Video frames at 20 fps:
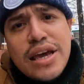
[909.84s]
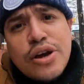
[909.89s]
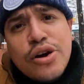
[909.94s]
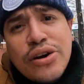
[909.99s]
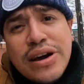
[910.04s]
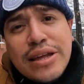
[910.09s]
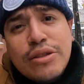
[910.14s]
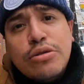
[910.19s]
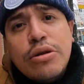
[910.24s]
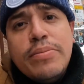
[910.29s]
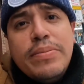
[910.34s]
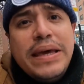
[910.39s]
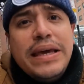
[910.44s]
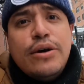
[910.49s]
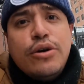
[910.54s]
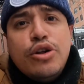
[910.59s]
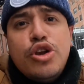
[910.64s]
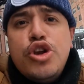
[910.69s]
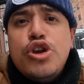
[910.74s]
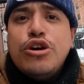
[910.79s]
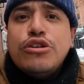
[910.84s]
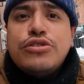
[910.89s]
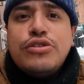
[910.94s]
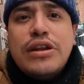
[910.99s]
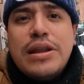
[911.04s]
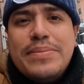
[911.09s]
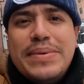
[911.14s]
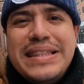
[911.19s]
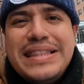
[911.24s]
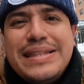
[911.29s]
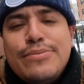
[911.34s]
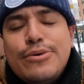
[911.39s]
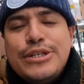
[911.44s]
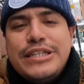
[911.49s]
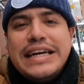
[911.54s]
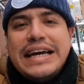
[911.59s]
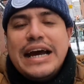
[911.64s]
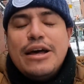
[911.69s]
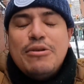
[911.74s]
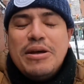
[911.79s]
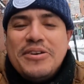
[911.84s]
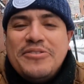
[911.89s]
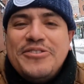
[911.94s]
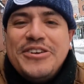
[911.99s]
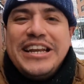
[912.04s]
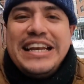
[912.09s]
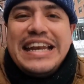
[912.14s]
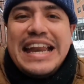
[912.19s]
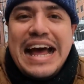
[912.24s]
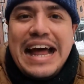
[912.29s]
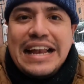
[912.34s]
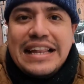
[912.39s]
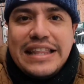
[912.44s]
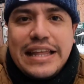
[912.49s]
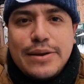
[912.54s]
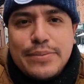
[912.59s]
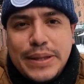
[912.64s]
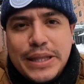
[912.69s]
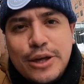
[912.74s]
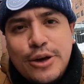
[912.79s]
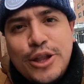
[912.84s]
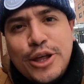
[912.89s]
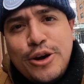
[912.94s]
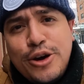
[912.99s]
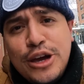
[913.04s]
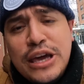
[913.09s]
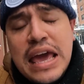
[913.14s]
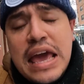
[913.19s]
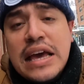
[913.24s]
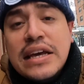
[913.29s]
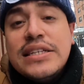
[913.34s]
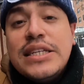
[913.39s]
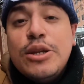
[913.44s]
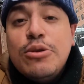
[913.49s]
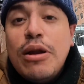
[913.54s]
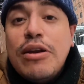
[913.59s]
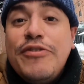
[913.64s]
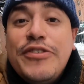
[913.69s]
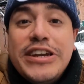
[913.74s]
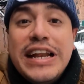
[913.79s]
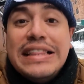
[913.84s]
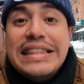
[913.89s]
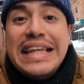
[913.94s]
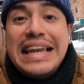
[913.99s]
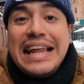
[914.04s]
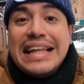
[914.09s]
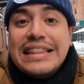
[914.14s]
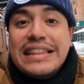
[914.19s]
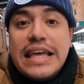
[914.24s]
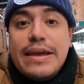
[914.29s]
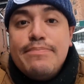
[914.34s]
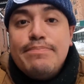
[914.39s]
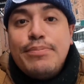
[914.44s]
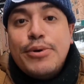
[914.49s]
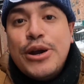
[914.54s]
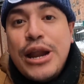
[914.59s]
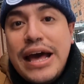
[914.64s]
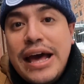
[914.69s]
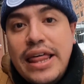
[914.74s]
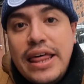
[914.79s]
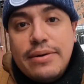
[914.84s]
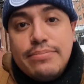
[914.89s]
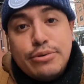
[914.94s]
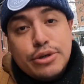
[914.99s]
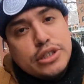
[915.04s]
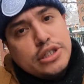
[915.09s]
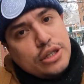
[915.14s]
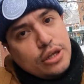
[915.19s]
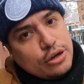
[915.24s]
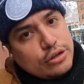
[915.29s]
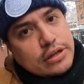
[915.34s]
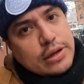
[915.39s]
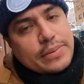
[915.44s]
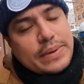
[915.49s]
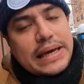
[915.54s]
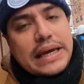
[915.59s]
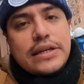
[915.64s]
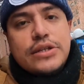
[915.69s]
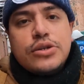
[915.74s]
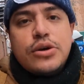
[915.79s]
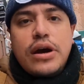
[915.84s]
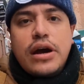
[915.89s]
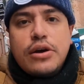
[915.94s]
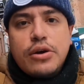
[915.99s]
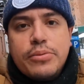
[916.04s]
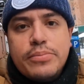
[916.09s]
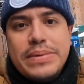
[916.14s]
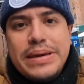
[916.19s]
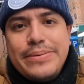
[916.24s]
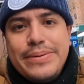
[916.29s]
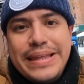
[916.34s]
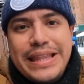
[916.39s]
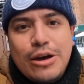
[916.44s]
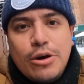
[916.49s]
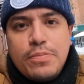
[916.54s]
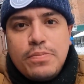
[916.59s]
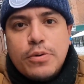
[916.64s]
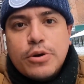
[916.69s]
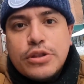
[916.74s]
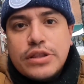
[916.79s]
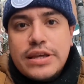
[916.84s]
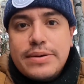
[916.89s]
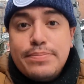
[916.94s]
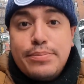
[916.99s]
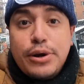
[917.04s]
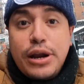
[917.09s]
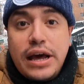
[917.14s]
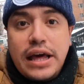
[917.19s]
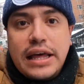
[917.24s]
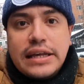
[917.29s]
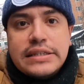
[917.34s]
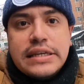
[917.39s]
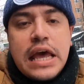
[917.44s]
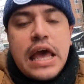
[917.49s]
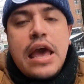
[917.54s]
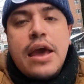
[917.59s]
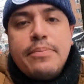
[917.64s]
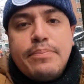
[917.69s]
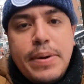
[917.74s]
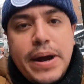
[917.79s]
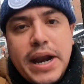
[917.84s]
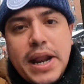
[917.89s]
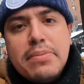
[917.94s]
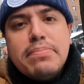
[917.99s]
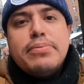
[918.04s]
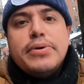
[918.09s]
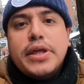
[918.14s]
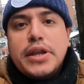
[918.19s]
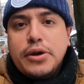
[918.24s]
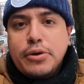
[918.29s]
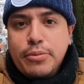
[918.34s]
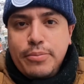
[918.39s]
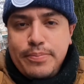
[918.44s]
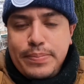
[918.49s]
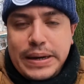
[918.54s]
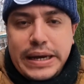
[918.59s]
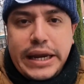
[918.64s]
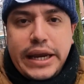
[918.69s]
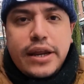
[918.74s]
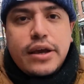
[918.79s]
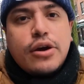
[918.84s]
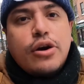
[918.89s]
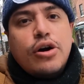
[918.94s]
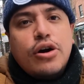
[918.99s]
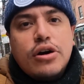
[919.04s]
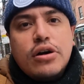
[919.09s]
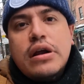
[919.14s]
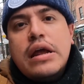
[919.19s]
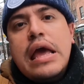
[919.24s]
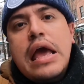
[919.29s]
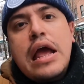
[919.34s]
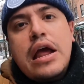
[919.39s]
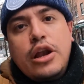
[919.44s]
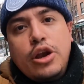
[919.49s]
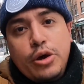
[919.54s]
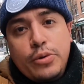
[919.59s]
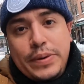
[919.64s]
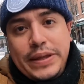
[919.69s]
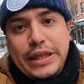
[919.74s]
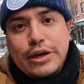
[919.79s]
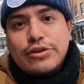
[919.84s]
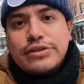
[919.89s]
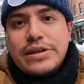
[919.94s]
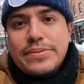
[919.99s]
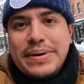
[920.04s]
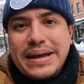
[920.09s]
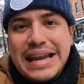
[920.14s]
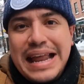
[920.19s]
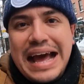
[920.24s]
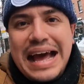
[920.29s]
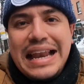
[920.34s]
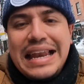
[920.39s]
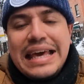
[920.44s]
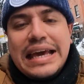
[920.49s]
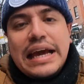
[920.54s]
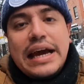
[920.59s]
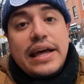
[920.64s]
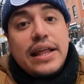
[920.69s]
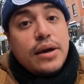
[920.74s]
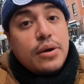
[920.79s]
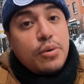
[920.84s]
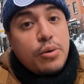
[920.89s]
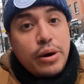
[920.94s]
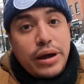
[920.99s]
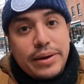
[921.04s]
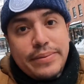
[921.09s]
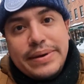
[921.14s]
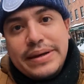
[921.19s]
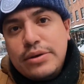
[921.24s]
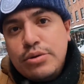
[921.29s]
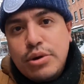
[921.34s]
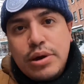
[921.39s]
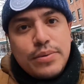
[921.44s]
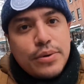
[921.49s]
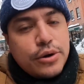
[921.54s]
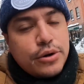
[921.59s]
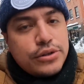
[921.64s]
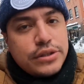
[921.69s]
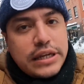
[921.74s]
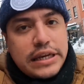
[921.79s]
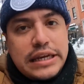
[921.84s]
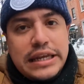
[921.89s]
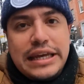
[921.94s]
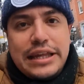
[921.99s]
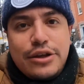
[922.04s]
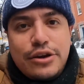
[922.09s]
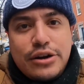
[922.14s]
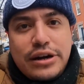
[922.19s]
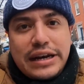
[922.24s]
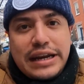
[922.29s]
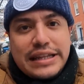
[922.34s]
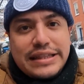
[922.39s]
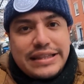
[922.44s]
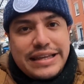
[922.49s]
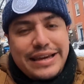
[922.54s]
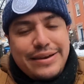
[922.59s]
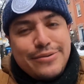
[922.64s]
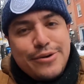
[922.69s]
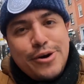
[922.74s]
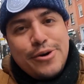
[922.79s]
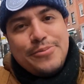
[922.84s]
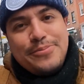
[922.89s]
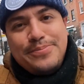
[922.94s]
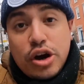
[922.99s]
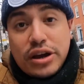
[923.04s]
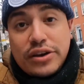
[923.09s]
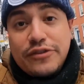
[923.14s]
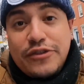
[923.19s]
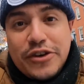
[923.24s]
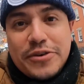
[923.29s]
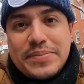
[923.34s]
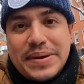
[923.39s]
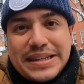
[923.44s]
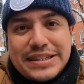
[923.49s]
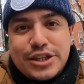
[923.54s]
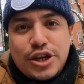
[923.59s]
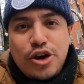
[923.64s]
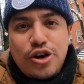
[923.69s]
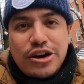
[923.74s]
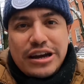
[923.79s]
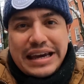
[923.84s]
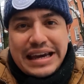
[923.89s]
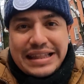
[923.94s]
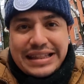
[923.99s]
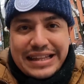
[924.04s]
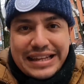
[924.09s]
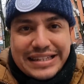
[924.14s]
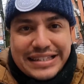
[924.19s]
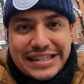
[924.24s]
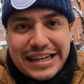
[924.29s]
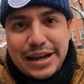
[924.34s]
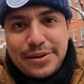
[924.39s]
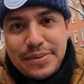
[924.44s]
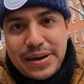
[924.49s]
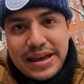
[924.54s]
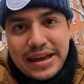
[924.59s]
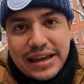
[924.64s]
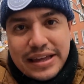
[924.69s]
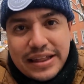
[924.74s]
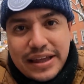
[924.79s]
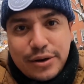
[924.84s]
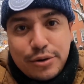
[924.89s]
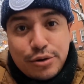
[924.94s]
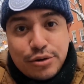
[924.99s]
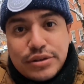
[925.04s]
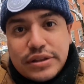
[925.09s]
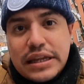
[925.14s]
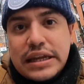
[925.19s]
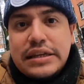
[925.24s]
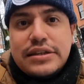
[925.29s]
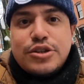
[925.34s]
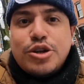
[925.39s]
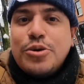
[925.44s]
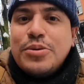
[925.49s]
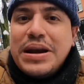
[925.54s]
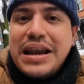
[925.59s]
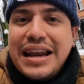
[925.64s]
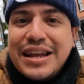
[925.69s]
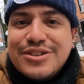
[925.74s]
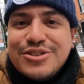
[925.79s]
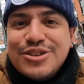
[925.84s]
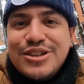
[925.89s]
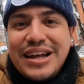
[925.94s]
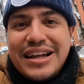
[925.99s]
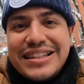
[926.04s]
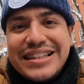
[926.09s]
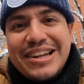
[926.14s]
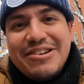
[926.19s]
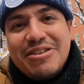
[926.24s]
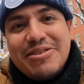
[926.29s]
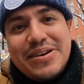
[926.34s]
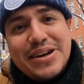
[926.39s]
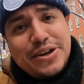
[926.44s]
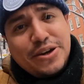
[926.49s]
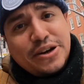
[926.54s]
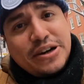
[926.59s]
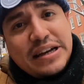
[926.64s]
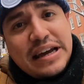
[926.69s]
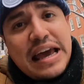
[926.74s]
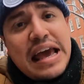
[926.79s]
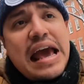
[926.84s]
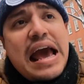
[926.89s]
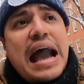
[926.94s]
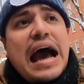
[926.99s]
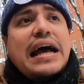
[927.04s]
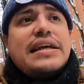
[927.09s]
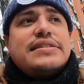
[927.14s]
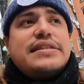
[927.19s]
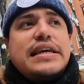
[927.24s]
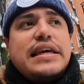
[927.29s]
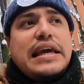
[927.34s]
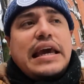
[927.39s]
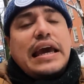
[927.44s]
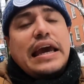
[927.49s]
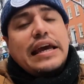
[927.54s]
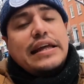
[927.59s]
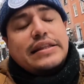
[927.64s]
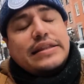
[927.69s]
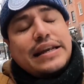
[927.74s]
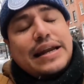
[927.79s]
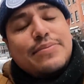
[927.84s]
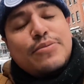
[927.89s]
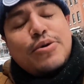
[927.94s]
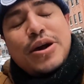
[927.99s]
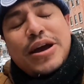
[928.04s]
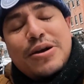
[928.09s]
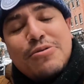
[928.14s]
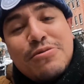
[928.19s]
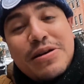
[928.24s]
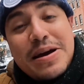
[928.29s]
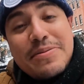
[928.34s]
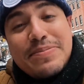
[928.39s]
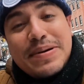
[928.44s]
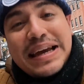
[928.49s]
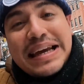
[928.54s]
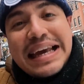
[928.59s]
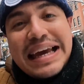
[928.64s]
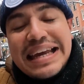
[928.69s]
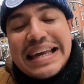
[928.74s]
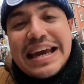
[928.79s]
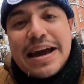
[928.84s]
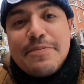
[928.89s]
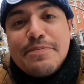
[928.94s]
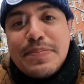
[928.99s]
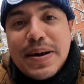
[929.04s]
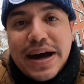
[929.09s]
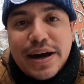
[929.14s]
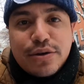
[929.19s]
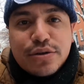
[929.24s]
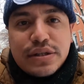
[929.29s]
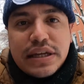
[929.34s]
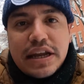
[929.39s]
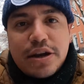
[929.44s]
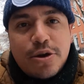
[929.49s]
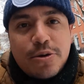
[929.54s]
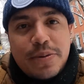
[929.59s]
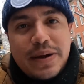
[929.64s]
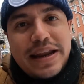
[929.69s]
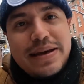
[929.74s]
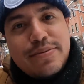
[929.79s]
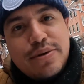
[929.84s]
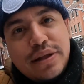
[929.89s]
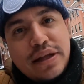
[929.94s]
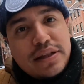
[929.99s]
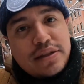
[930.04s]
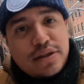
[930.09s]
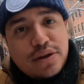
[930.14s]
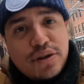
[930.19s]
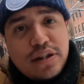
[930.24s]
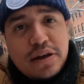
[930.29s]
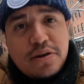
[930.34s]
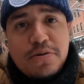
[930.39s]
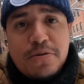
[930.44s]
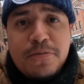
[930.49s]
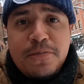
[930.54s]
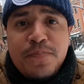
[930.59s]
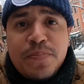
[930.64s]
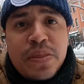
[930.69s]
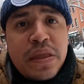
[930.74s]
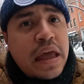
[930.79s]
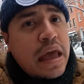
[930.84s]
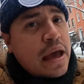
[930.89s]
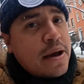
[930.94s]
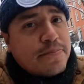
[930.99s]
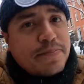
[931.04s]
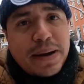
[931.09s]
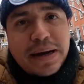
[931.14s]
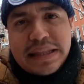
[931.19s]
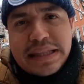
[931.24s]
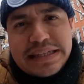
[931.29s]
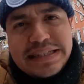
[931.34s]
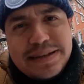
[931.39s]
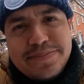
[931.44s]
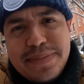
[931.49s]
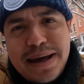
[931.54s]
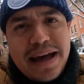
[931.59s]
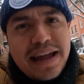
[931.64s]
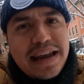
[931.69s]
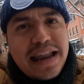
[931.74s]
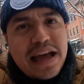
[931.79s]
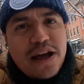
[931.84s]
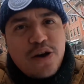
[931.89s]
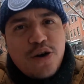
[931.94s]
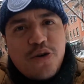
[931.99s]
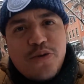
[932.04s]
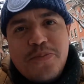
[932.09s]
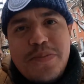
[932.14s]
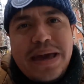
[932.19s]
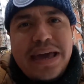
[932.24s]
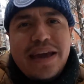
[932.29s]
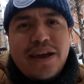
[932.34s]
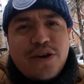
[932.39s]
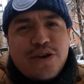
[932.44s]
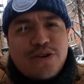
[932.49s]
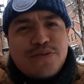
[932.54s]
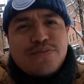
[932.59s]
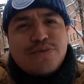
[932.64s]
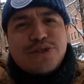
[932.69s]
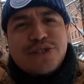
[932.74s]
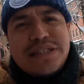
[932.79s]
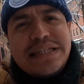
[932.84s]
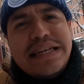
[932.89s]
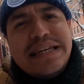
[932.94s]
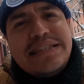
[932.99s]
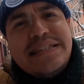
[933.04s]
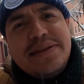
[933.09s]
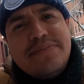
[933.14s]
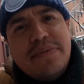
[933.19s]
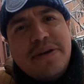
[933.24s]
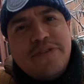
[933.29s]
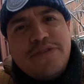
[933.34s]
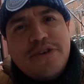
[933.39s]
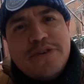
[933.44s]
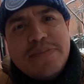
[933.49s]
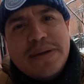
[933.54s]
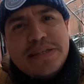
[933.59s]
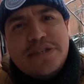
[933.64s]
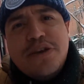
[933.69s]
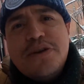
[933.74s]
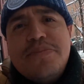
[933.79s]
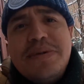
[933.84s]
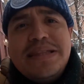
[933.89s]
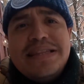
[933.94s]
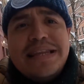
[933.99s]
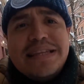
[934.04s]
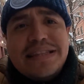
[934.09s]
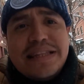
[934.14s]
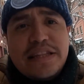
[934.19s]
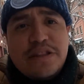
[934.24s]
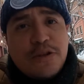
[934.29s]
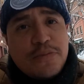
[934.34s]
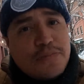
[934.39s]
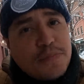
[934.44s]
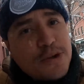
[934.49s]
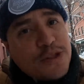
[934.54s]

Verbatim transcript: con esto amigos, no solamente hemos llegado al final del video de hoy, sino al final de la temporada. Por si no lo sabías, yo hago mis videos por temporadas para poder cumplir con los videos semanales, cada jueves nuevo contenido creativo, con información que te sirva y que te guste sobre la ciudad de Nueva York. Así que entramos en una pequeña pausa, nos veremos dentro de un par de semanas o un mes con muchísima información. Mientras tanto,